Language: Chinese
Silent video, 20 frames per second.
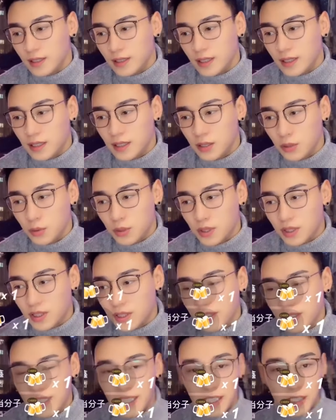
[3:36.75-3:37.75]
但是我
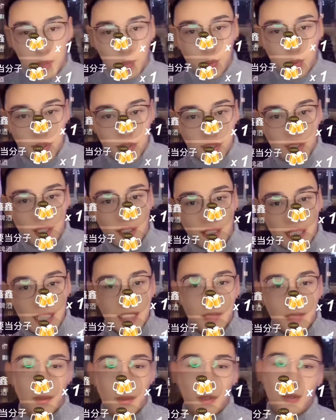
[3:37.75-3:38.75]
实在是不知道该
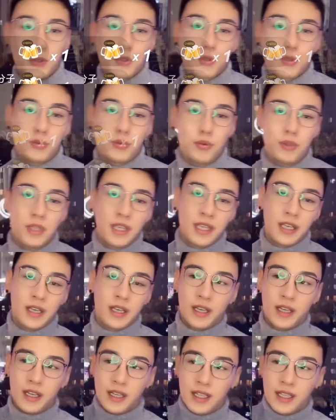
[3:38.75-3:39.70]
怎么去处理